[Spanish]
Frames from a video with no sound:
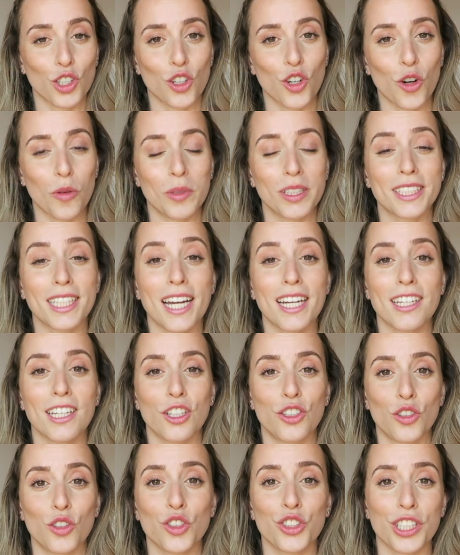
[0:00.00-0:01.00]
quiero comentar
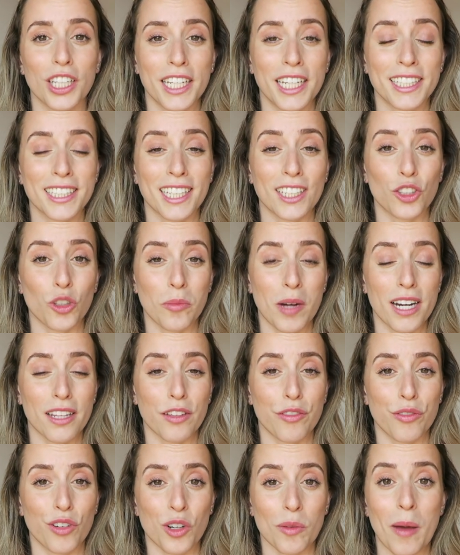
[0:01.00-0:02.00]
que no os tenéis que tomar
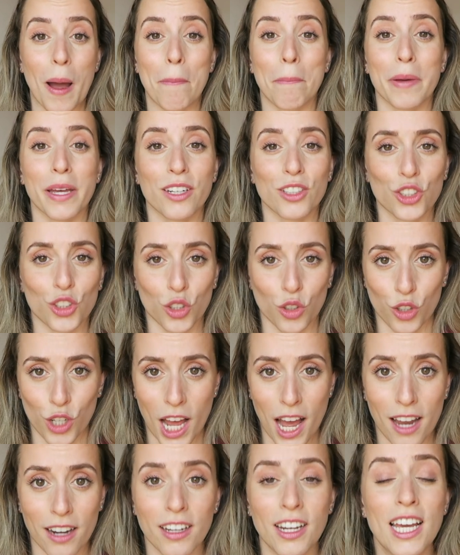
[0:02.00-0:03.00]
de forma
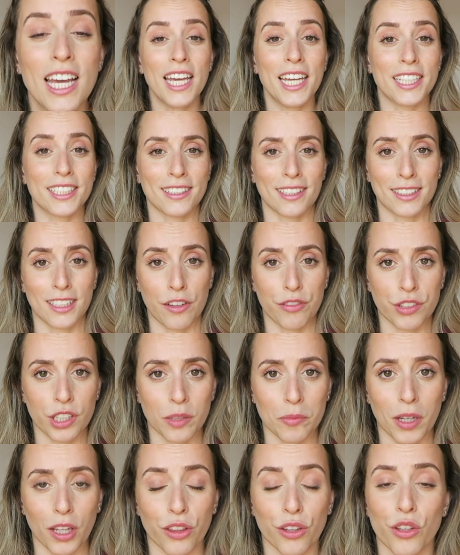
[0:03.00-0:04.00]
personal estas
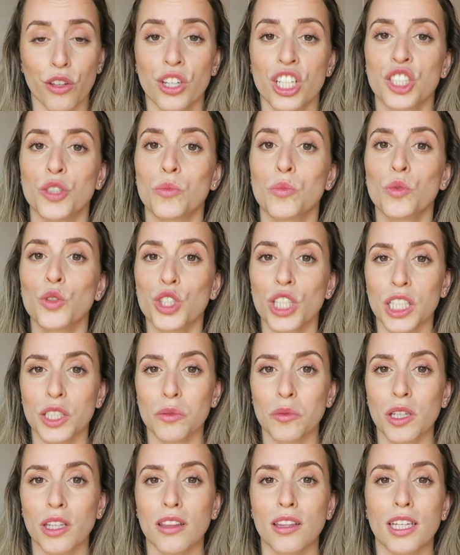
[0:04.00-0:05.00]
afirmaciones.
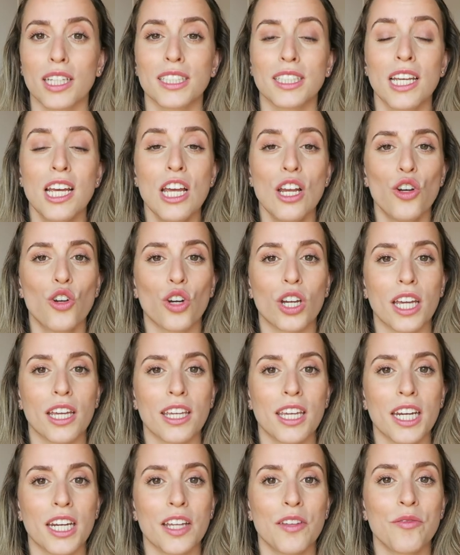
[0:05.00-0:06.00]
Muchas veces lo que
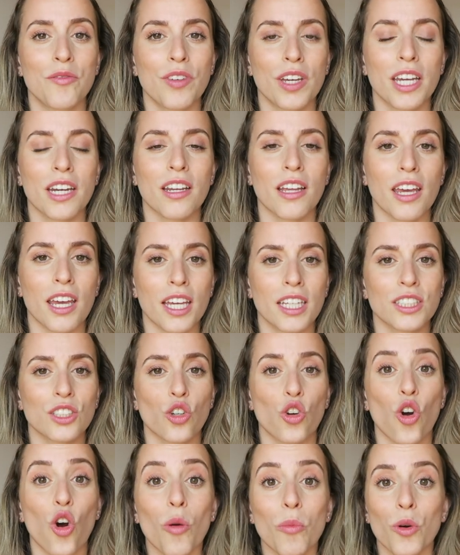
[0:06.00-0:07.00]
quieren ver es
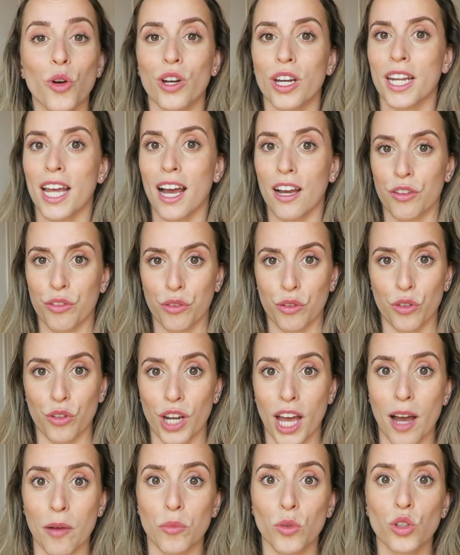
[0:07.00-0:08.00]
cómo
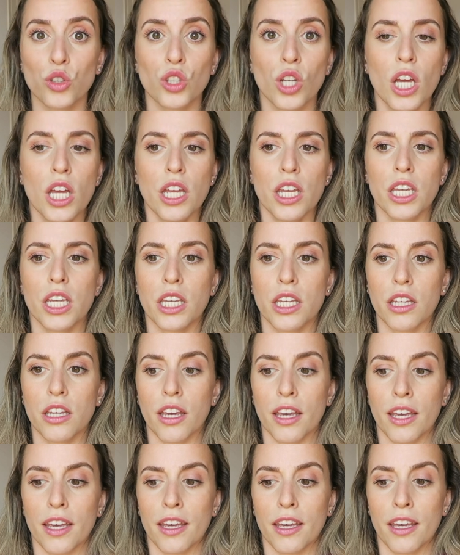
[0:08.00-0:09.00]
reaccionamos
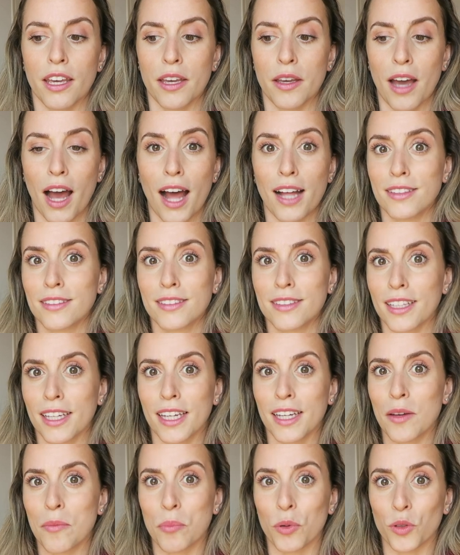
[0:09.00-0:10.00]
eh,
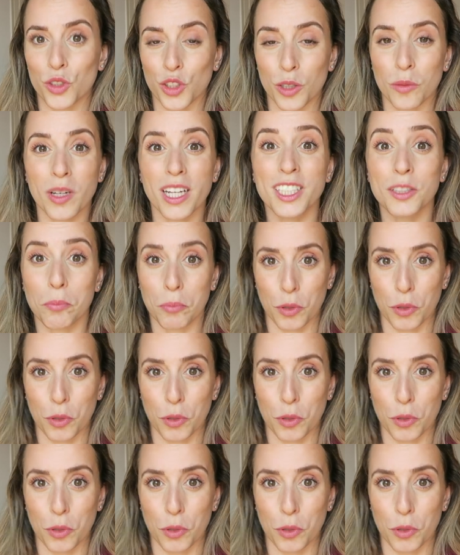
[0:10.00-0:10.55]
ante posibles